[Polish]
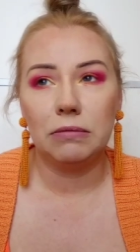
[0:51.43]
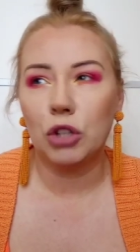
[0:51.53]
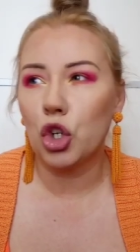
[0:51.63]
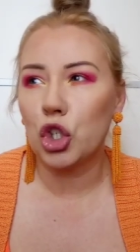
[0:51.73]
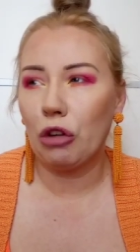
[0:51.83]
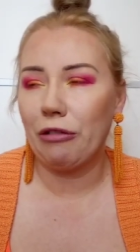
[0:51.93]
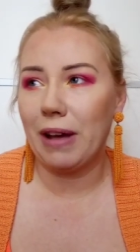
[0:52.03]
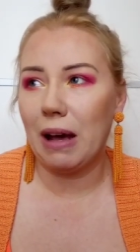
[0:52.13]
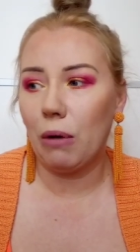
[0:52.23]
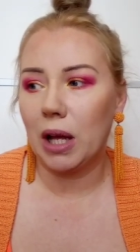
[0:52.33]

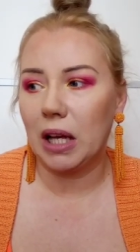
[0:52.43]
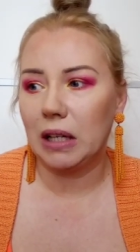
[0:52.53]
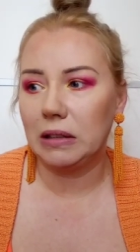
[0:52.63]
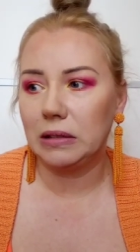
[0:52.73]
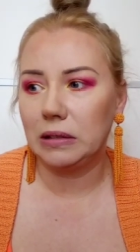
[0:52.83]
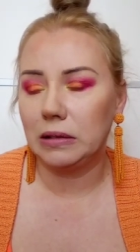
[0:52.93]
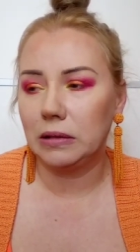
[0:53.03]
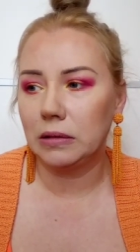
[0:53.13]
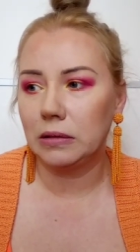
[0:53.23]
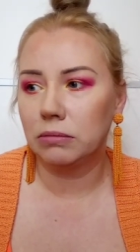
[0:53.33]
Kosztowała
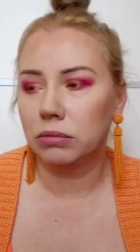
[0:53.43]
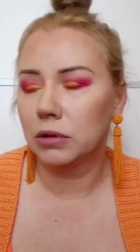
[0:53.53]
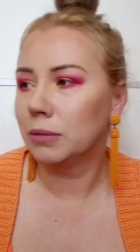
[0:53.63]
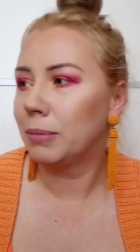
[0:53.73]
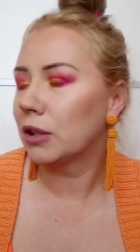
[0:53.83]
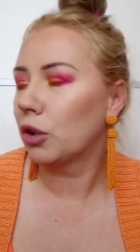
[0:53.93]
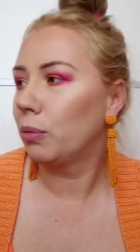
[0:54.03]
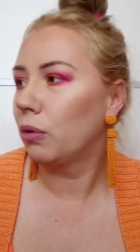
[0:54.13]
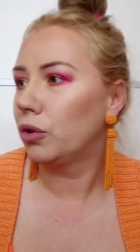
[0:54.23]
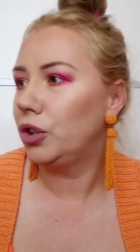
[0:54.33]
chyba to
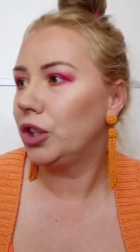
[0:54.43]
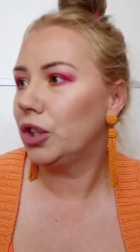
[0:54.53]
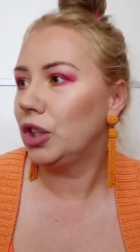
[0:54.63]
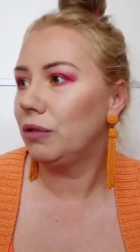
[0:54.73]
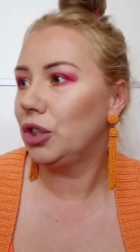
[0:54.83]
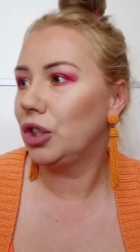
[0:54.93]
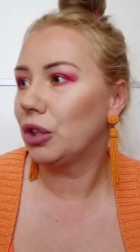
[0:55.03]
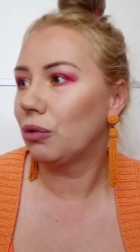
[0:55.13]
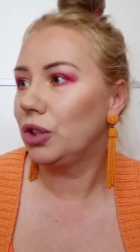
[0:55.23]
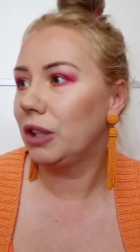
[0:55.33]
było
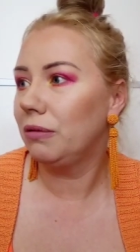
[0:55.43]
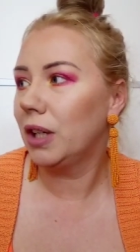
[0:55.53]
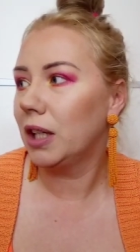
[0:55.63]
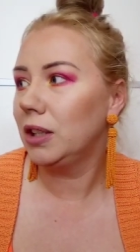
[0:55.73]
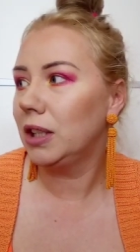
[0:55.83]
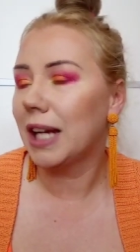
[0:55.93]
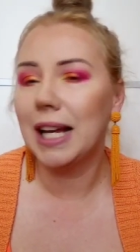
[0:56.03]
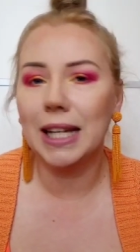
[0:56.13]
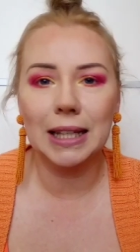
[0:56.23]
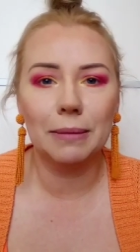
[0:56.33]
10,99,
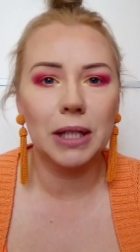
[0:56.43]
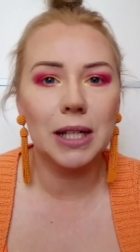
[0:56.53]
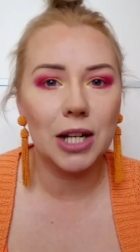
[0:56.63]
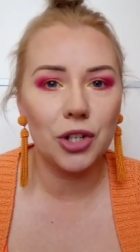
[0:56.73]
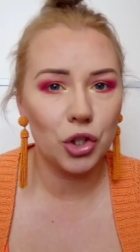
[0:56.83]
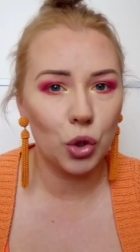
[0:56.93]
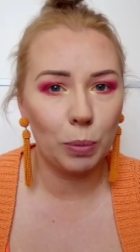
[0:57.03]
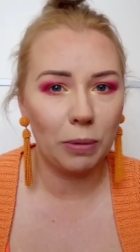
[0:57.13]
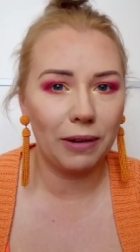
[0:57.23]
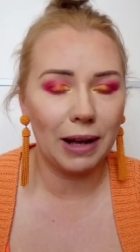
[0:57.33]
ale ja tam kilka rzeczy
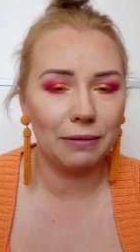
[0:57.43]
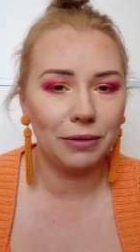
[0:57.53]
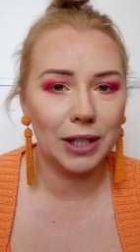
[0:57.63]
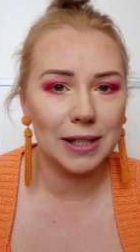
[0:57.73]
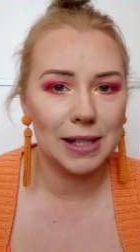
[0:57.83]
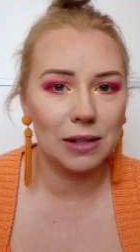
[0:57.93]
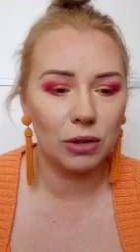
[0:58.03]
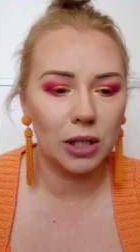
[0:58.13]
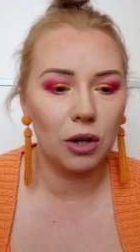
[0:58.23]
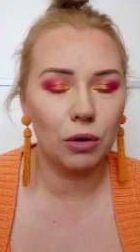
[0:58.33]
kupowałam, więc do
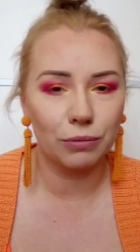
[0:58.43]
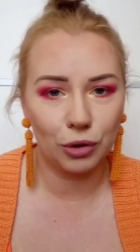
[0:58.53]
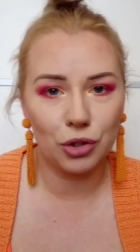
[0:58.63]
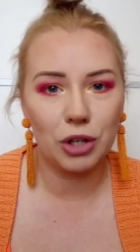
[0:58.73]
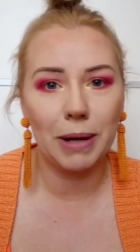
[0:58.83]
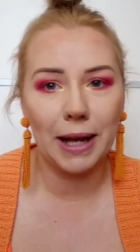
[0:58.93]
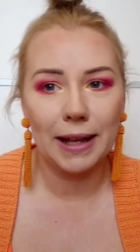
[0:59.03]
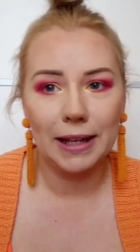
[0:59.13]
tego no, trzeba